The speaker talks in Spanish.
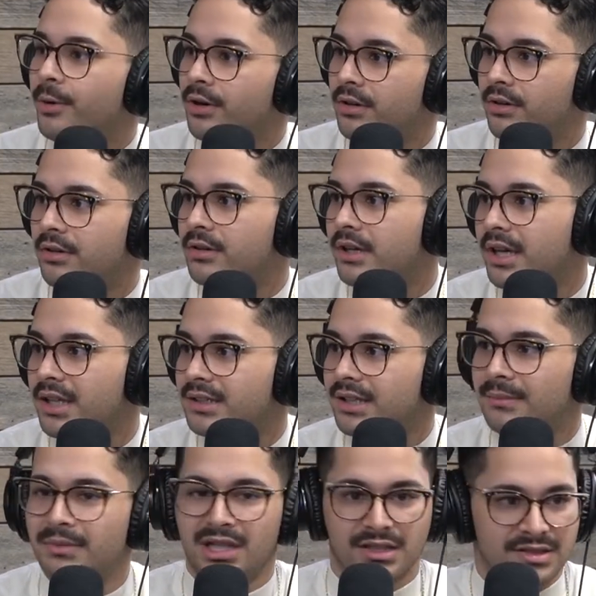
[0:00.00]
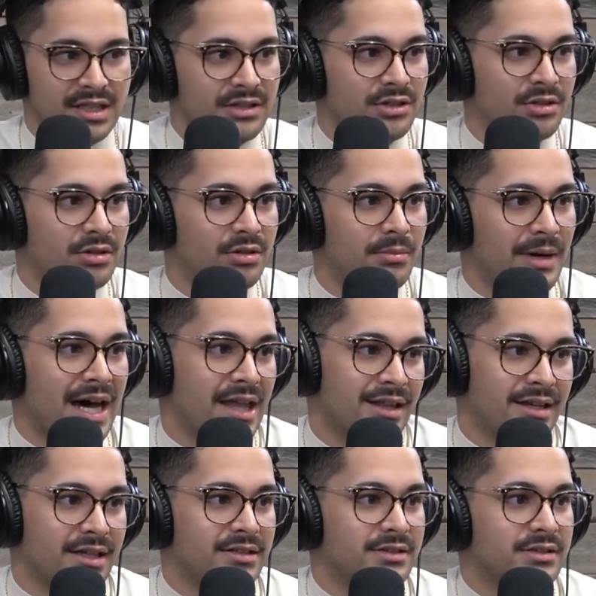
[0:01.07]
porno, que terminan siendo
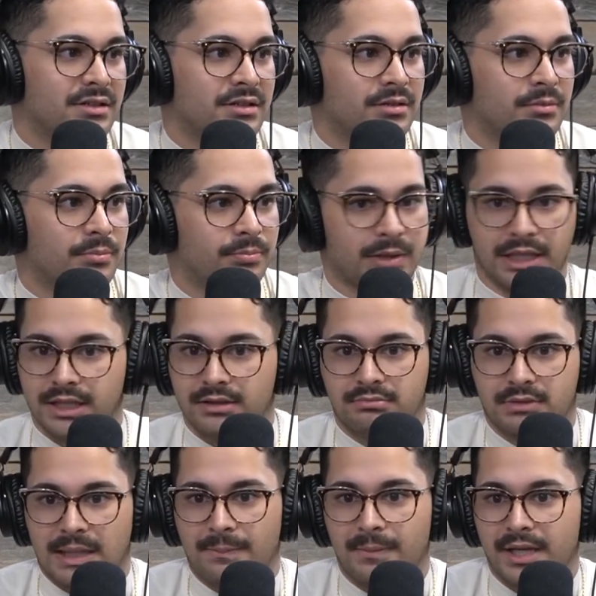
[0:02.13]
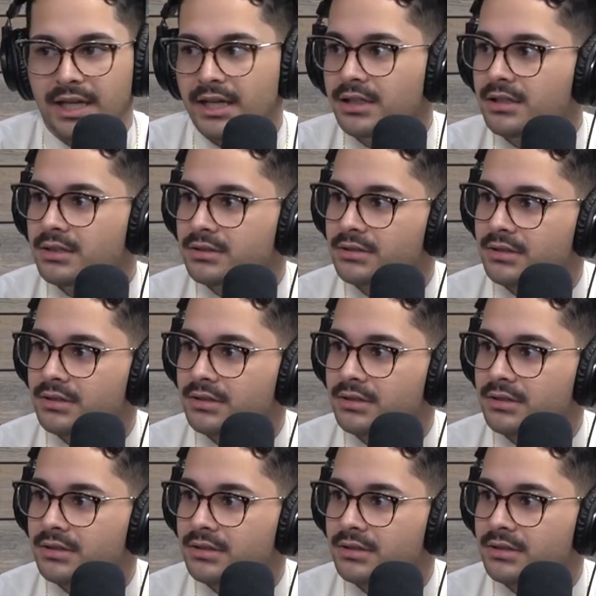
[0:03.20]
madres. Pues también.